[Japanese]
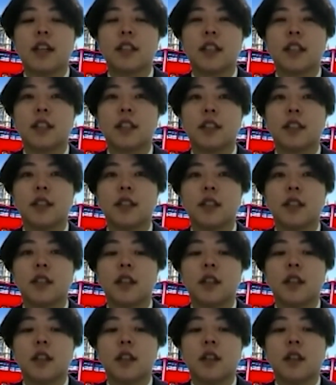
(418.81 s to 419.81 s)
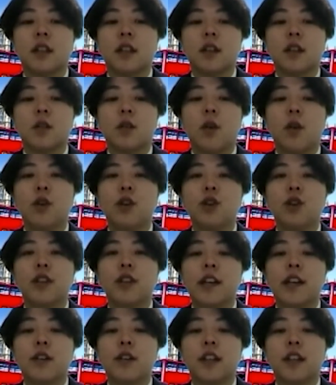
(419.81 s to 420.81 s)
し、交流会
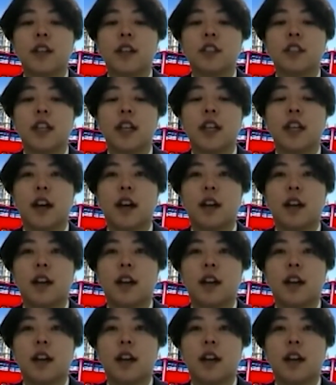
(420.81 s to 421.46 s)
を企画しながら、